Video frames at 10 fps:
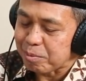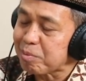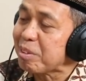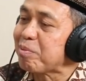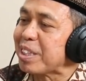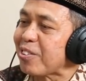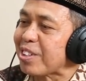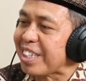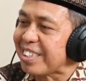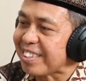memimpin
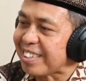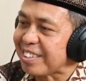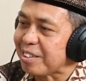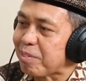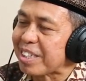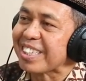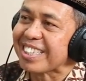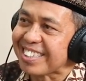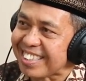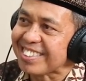organisasi Partai
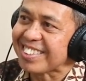Keadilan.